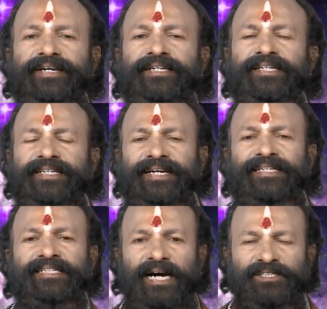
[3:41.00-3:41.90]
எண்
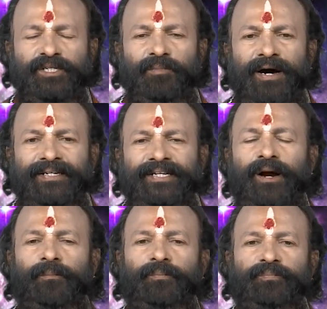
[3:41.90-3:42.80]
இரண்டு அதிர்ஷ்டமான
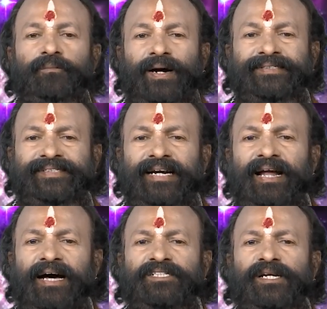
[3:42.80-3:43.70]
நிறம் மஞ்சள்
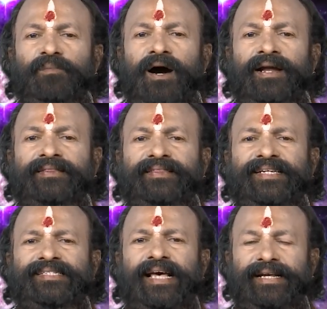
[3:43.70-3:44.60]
அதிர்ஷ்டமான
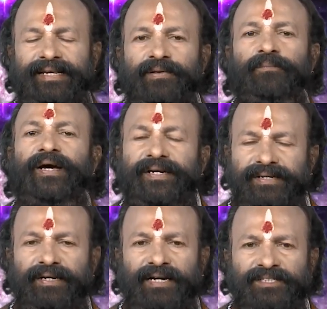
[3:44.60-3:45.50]
திசை
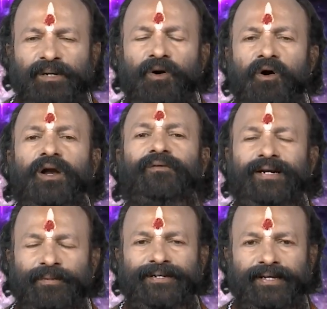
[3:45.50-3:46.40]
மேற்கு அதிர்ஷ்டமான
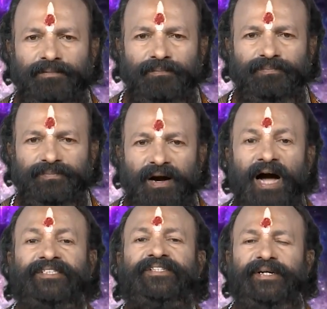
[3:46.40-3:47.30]
வழிபாடு தெய்வம்
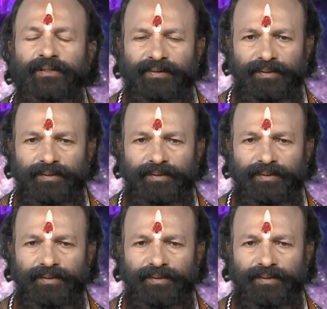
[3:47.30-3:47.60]
ஆஞ்சநேயர்